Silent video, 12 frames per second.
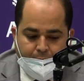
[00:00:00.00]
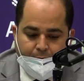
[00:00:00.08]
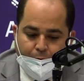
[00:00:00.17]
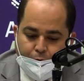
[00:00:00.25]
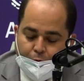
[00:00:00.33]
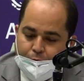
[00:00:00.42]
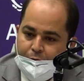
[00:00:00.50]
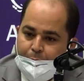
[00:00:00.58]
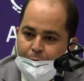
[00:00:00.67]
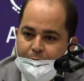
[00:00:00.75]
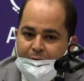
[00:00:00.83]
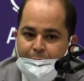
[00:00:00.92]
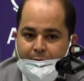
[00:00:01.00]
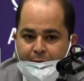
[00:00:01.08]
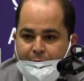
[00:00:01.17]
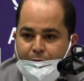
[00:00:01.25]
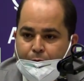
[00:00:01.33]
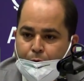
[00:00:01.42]
la conjoncture pandémique
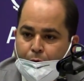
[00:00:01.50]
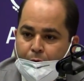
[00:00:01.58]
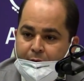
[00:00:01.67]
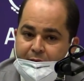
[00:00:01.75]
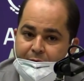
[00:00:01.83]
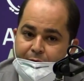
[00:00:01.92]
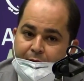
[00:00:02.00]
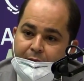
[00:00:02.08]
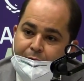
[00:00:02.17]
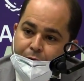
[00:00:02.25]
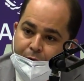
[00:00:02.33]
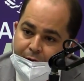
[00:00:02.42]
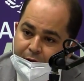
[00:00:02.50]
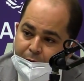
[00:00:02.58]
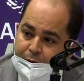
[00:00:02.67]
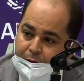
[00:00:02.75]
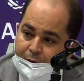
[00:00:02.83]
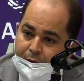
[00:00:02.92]
a fait que les effectifs sont
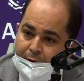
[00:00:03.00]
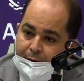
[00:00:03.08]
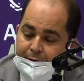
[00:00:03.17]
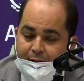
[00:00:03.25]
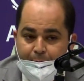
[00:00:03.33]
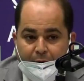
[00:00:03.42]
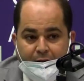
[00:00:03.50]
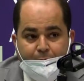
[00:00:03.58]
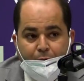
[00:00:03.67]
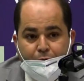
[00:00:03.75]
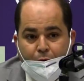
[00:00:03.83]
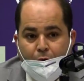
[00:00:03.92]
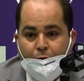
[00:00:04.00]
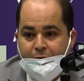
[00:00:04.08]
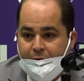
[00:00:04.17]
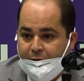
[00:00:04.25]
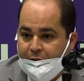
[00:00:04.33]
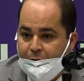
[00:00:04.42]
réduits, les déplacements sont
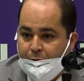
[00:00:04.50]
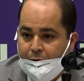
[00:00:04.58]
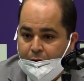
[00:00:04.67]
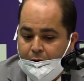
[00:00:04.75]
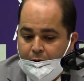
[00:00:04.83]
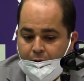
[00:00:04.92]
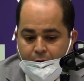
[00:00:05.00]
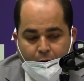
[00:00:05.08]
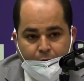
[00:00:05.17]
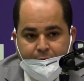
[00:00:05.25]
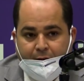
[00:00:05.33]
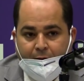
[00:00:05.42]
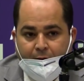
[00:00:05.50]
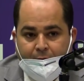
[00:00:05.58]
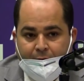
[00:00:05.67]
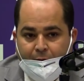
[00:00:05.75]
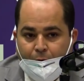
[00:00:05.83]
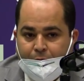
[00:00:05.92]
aussi réduits. On,
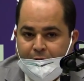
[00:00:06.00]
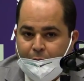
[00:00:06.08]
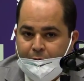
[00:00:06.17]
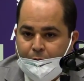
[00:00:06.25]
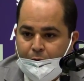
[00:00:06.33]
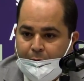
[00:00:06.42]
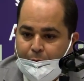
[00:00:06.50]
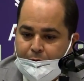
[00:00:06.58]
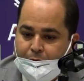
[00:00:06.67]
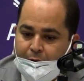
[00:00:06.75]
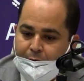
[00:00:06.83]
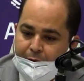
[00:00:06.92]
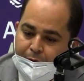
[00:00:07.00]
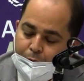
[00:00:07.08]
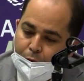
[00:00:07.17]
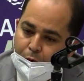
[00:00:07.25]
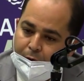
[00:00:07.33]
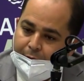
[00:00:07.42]
est en collaboration avec
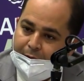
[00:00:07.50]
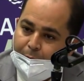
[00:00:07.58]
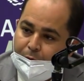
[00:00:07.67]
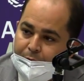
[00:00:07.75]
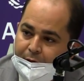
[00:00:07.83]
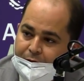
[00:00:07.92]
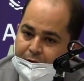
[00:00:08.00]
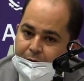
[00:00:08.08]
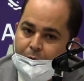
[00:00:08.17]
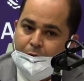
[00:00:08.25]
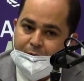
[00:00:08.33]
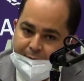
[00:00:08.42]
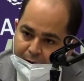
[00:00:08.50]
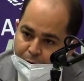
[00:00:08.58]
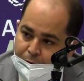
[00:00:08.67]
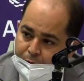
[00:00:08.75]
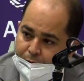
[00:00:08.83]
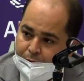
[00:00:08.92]
nos collègues de la Banque d'Algérie qu'on
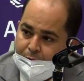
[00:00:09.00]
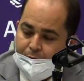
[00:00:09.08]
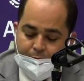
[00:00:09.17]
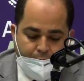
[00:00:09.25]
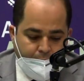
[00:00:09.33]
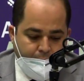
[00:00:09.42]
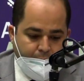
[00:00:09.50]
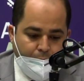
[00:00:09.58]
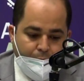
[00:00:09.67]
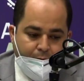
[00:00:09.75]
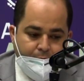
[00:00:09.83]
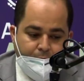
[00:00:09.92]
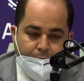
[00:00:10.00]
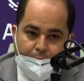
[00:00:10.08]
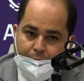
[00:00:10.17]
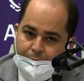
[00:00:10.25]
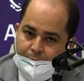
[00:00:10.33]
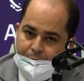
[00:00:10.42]
salue à
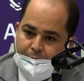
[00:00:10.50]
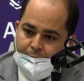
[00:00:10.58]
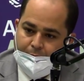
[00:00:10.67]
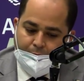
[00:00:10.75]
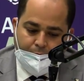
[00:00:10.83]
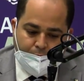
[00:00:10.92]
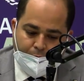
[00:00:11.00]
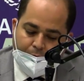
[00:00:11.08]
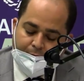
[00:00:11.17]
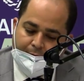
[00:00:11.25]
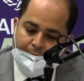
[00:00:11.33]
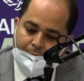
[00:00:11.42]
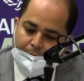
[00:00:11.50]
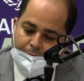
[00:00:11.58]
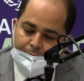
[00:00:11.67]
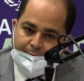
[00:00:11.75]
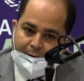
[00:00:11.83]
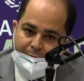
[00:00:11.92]
l'occasion. On,
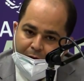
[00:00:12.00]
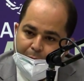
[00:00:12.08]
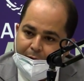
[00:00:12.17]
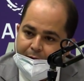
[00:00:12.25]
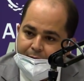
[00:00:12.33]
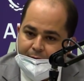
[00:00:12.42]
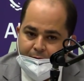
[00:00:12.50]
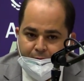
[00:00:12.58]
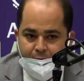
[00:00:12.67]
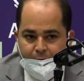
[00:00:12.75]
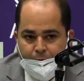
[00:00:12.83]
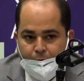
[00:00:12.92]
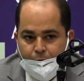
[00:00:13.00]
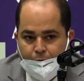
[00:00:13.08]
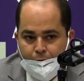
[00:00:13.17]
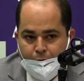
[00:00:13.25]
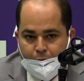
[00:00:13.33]
on a mis en place une cellule